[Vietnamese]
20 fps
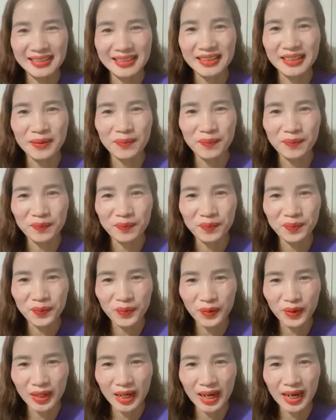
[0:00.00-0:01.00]
sự nghiệp
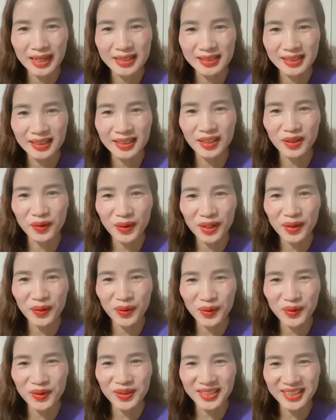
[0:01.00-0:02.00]
uh, SkyWay
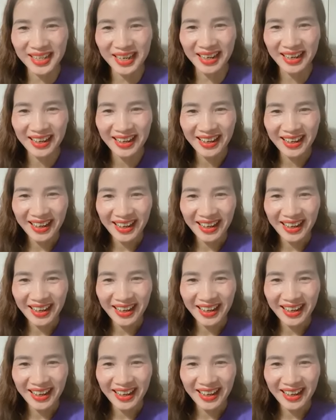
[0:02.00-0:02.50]
của quý chị ạ.